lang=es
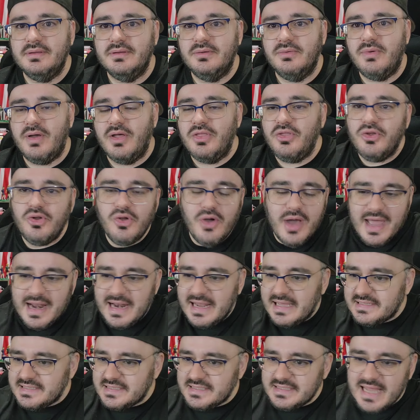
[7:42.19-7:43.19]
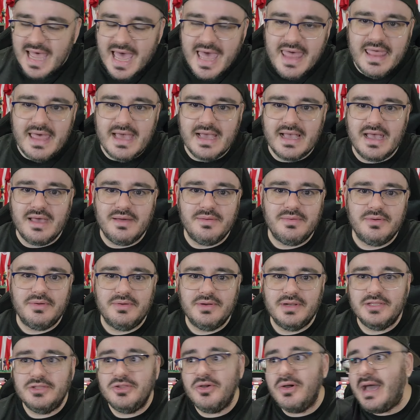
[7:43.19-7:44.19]
Cuando no ganas nada,
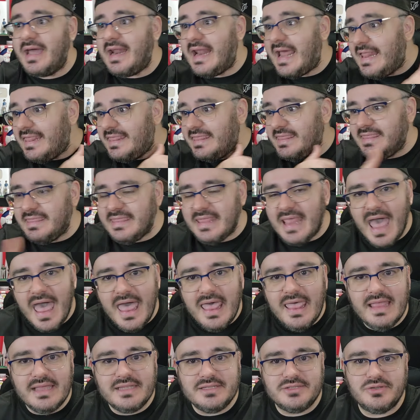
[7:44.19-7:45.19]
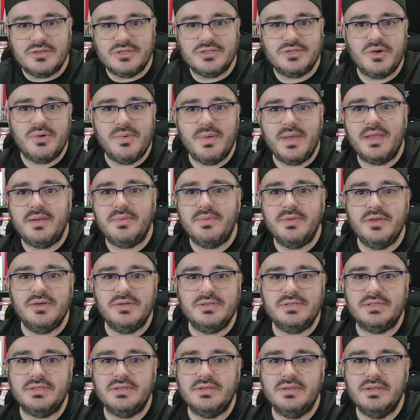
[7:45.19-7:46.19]
cabrones, no ganan nada estos
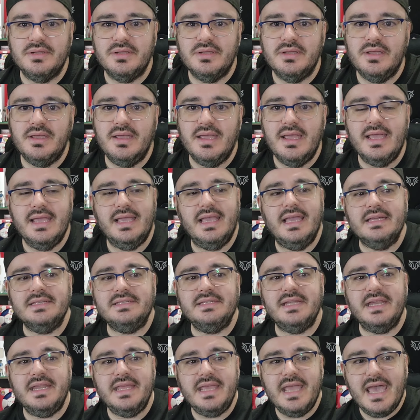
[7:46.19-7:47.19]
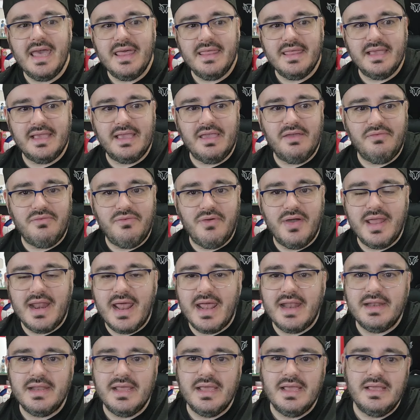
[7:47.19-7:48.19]
soberbios, que sería de que
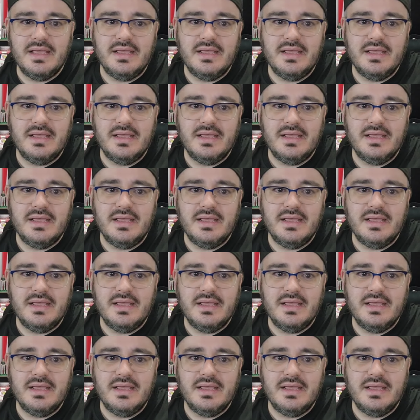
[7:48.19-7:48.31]
fueran